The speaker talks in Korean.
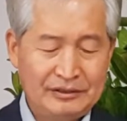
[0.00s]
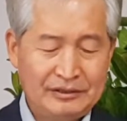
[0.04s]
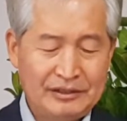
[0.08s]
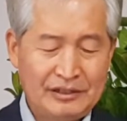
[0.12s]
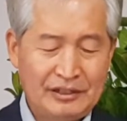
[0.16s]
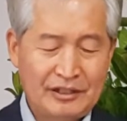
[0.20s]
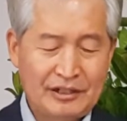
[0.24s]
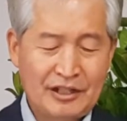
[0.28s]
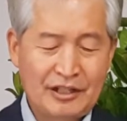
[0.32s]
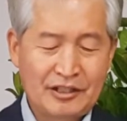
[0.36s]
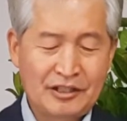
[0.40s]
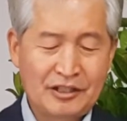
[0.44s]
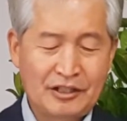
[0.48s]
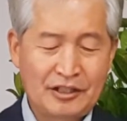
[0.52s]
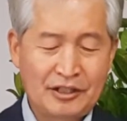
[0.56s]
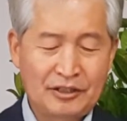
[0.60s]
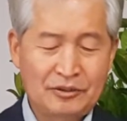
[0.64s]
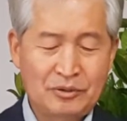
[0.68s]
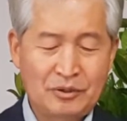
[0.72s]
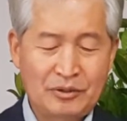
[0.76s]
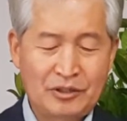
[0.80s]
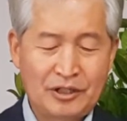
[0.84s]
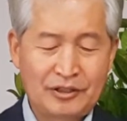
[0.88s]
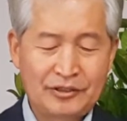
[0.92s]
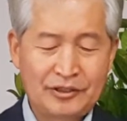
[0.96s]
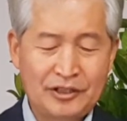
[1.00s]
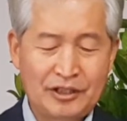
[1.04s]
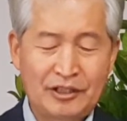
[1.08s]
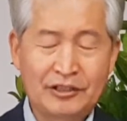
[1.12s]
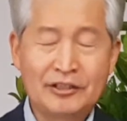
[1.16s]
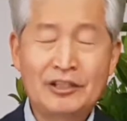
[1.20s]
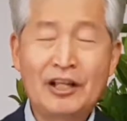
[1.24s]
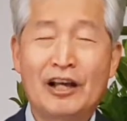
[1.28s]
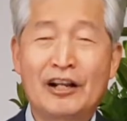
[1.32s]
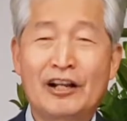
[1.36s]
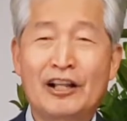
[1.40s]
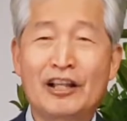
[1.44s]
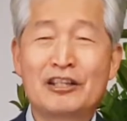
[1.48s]
하나님께 속한
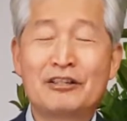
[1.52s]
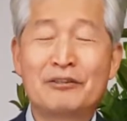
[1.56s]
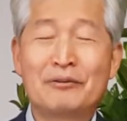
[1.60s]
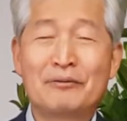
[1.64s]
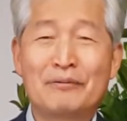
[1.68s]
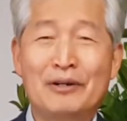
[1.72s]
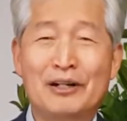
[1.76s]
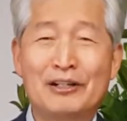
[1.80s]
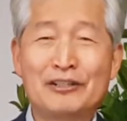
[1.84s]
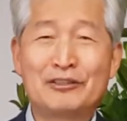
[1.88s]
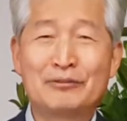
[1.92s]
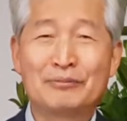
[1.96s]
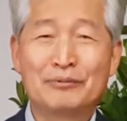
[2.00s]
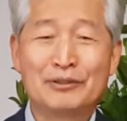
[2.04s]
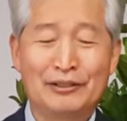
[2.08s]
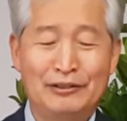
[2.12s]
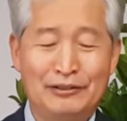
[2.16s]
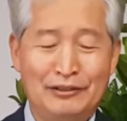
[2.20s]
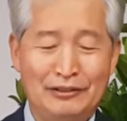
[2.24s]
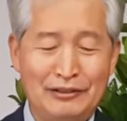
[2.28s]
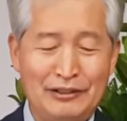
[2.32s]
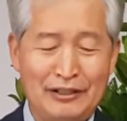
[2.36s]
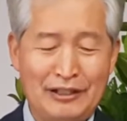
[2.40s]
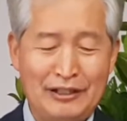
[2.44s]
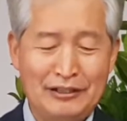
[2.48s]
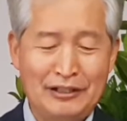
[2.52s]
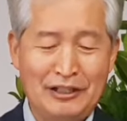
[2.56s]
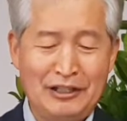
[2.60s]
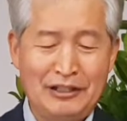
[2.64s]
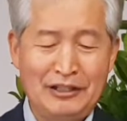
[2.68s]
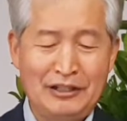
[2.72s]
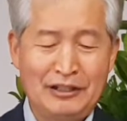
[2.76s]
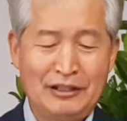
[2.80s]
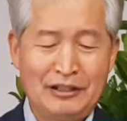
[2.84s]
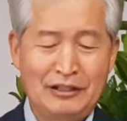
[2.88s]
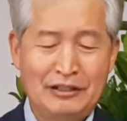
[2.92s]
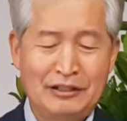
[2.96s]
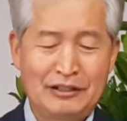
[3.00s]
자는 하나님의 말씀을
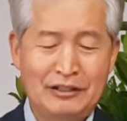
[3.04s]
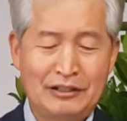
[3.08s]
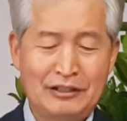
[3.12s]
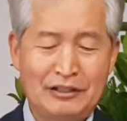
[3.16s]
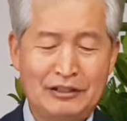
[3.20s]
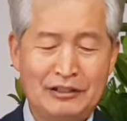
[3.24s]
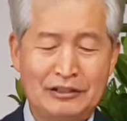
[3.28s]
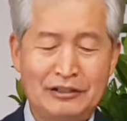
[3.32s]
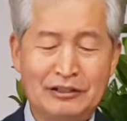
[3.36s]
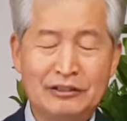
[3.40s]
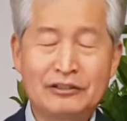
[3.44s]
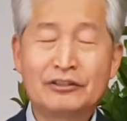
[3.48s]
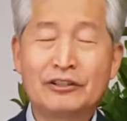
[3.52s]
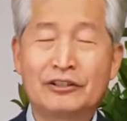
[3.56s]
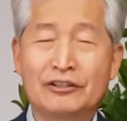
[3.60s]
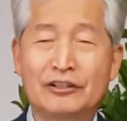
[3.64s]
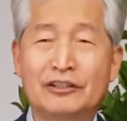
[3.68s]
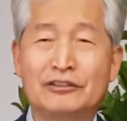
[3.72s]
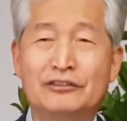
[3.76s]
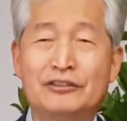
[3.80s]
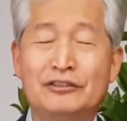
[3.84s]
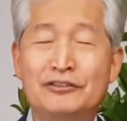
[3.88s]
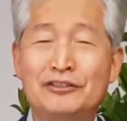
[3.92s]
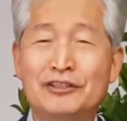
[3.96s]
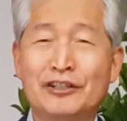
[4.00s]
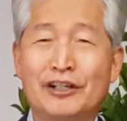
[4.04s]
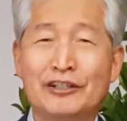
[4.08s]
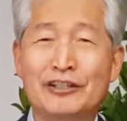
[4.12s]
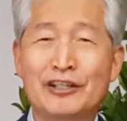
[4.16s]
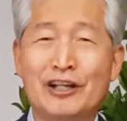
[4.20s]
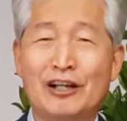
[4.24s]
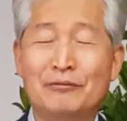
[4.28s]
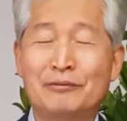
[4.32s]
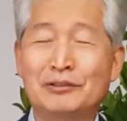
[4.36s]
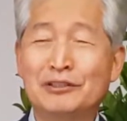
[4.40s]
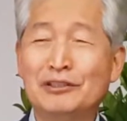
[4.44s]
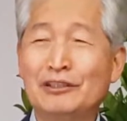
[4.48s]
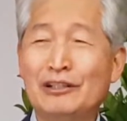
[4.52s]
듣나니 예, 너희가 듣지
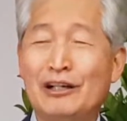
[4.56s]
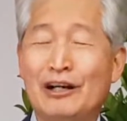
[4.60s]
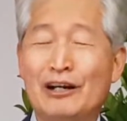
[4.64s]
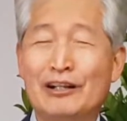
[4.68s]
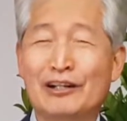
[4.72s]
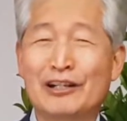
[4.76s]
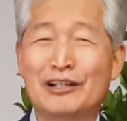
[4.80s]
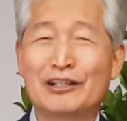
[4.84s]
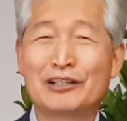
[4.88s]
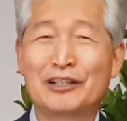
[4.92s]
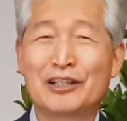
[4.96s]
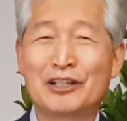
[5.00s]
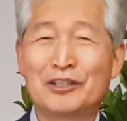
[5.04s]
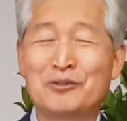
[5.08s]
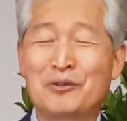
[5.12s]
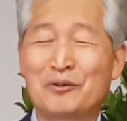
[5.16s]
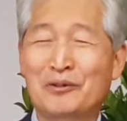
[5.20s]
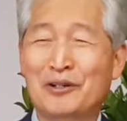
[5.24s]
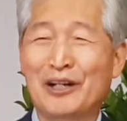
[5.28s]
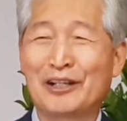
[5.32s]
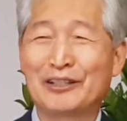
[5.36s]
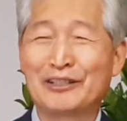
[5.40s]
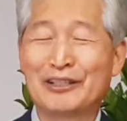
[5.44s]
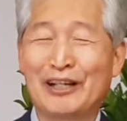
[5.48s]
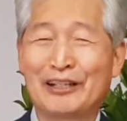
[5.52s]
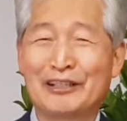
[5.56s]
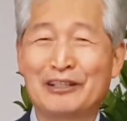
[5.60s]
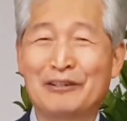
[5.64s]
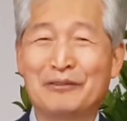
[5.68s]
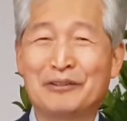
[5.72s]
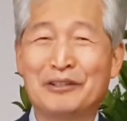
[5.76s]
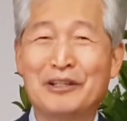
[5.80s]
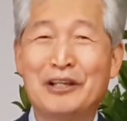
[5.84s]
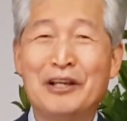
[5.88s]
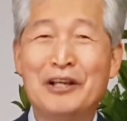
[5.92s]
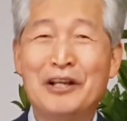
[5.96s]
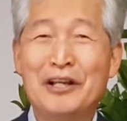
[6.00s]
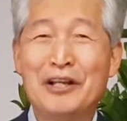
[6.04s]
아니하면 하나님께 속하지 아니하면
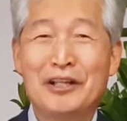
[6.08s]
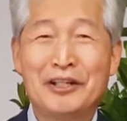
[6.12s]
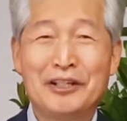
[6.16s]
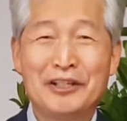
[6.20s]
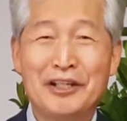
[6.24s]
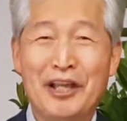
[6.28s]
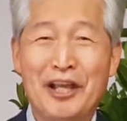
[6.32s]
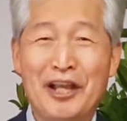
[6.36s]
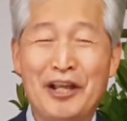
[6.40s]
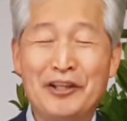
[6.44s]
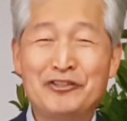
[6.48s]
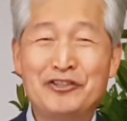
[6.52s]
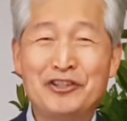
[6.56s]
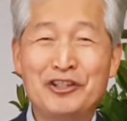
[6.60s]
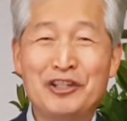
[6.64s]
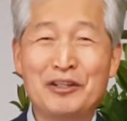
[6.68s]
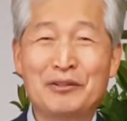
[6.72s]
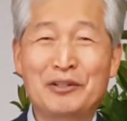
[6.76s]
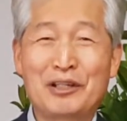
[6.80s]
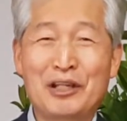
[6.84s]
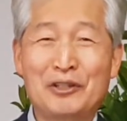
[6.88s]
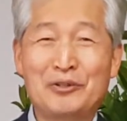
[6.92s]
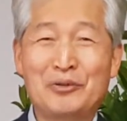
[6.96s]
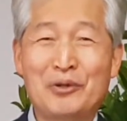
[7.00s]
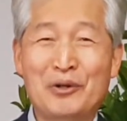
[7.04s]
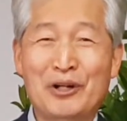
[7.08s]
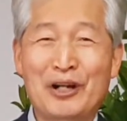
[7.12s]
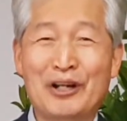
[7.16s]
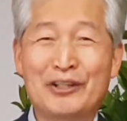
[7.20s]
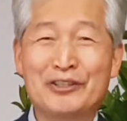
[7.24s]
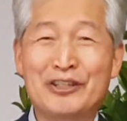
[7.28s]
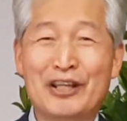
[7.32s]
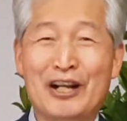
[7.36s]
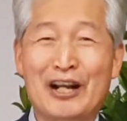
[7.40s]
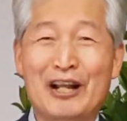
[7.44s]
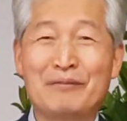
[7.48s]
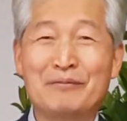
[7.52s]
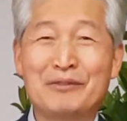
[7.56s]
예수님께 속한
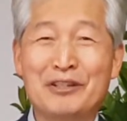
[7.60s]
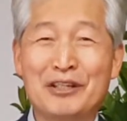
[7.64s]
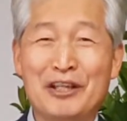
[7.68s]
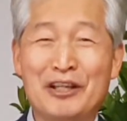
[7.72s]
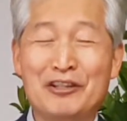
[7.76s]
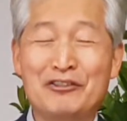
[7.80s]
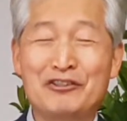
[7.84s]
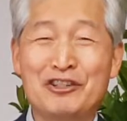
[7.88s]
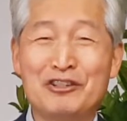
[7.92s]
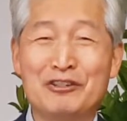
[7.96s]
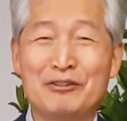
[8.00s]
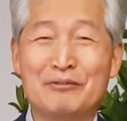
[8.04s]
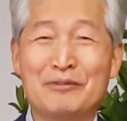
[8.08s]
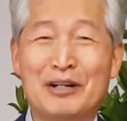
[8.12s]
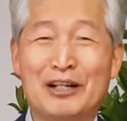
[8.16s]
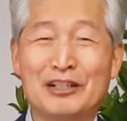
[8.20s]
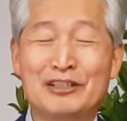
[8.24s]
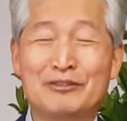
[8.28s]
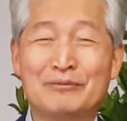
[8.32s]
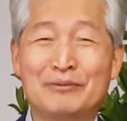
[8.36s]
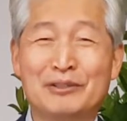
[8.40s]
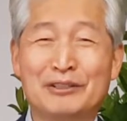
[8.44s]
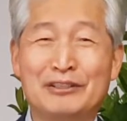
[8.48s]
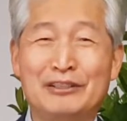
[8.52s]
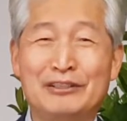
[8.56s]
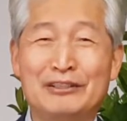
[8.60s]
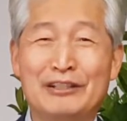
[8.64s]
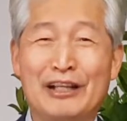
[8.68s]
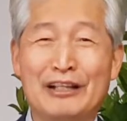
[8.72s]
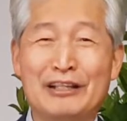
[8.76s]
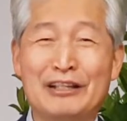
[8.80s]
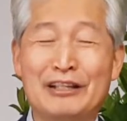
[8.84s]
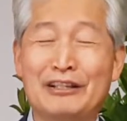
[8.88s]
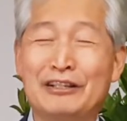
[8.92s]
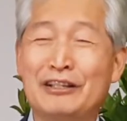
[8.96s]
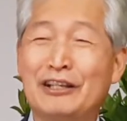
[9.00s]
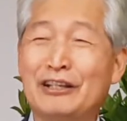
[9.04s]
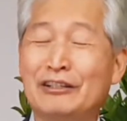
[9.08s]
사람은 예수님의 말씀을
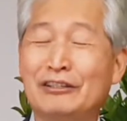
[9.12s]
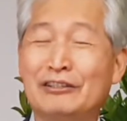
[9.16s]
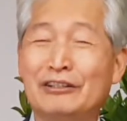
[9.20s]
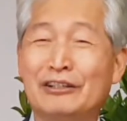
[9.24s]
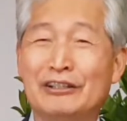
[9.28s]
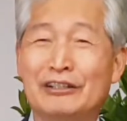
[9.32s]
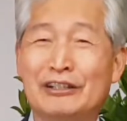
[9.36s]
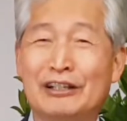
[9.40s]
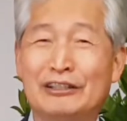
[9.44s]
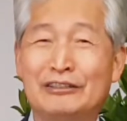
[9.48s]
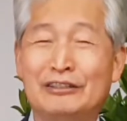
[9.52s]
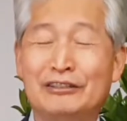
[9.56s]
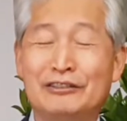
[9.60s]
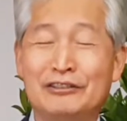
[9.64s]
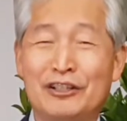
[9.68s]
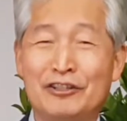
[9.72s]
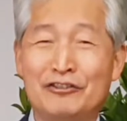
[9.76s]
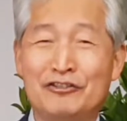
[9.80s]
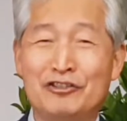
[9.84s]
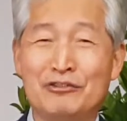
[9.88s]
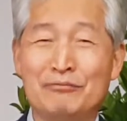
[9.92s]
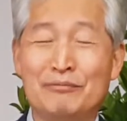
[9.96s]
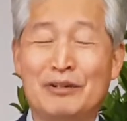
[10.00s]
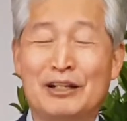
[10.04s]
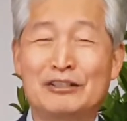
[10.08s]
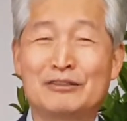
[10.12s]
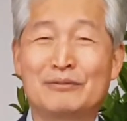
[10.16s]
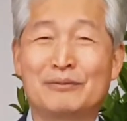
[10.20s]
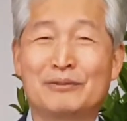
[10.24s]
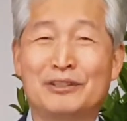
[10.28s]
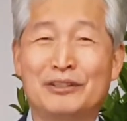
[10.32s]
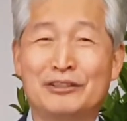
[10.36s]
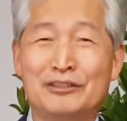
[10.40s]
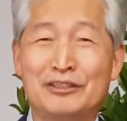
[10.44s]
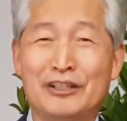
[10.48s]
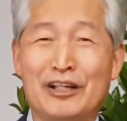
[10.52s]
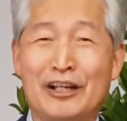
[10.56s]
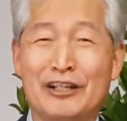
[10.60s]
듣나니 너희가 예수님 말씀을
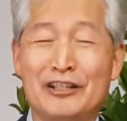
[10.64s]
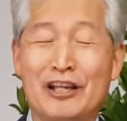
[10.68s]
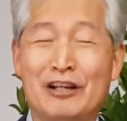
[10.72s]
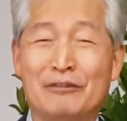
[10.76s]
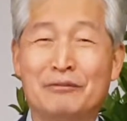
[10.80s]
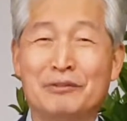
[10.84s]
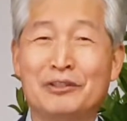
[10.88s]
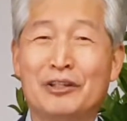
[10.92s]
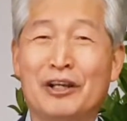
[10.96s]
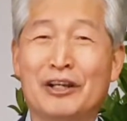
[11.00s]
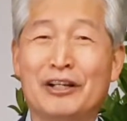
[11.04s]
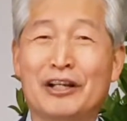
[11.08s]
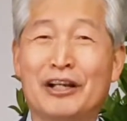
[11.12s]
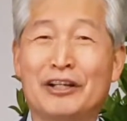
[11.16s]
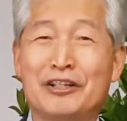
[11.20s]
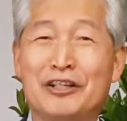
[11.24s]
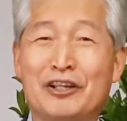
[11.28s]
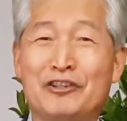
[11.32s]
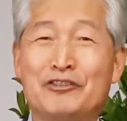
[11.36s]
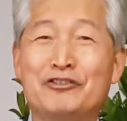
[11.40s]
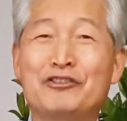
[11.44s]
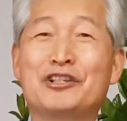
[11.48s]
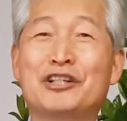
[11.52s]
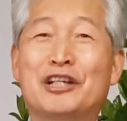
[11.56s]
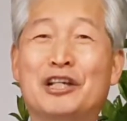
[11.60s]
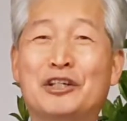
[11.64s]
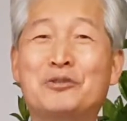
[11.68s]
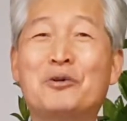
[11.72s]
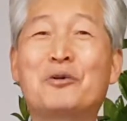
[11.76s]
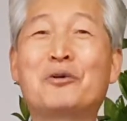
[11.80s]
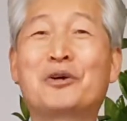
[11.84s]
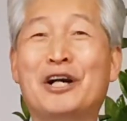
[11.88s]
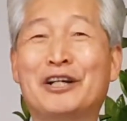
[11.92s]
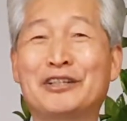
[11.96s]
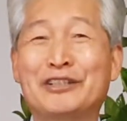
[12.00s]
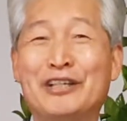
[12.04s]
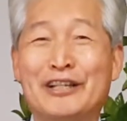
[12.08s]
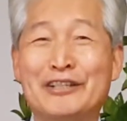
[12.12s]
듣지 아니하면 너희가 예수님께
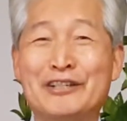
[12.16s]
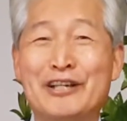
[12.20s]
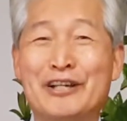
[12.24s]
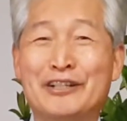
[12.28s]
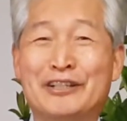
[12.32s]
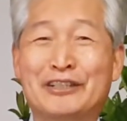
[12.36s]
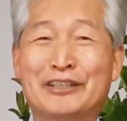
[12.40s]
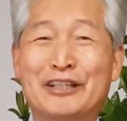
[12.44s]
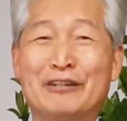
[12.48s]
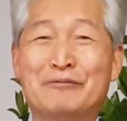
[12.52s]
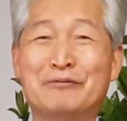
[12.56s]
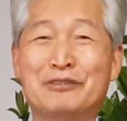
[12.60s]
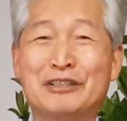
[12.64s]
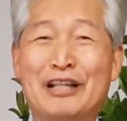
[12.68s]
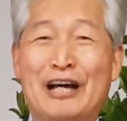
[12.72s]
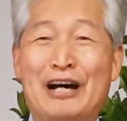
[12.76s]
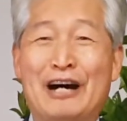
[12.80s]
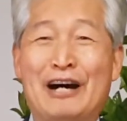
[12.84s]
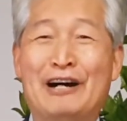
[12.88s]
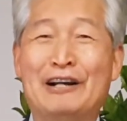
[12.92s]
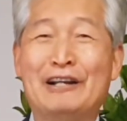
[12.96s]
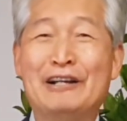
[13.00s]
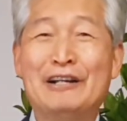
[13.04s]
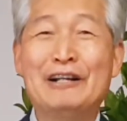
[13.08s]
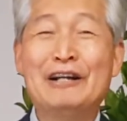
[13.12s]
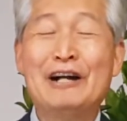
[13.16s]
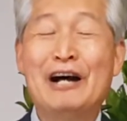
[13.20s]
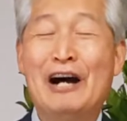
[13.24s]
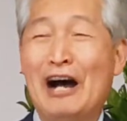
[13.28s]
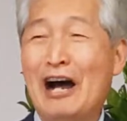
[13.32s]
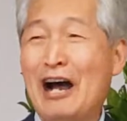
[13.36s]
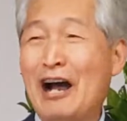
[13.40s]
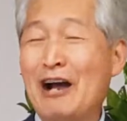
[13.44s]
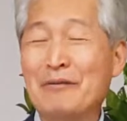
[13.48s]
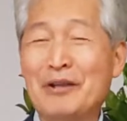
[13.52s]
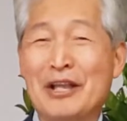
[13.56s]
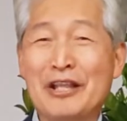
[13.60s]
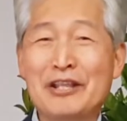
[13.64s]
속하지 아니하였기 때문이다.
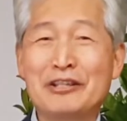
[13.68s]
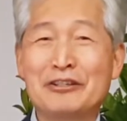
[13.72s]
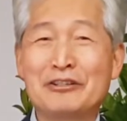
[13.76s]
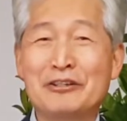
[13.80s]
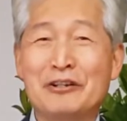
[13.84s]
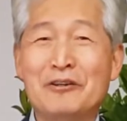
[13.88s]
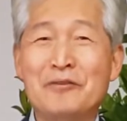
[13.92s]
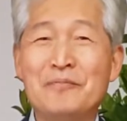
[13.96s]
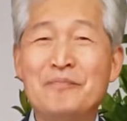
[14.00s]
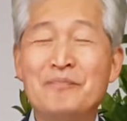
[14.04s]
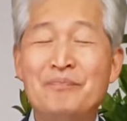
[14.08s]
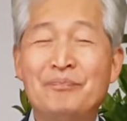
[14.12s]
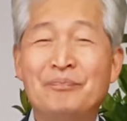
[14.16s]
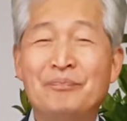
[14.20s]
아멘이죠.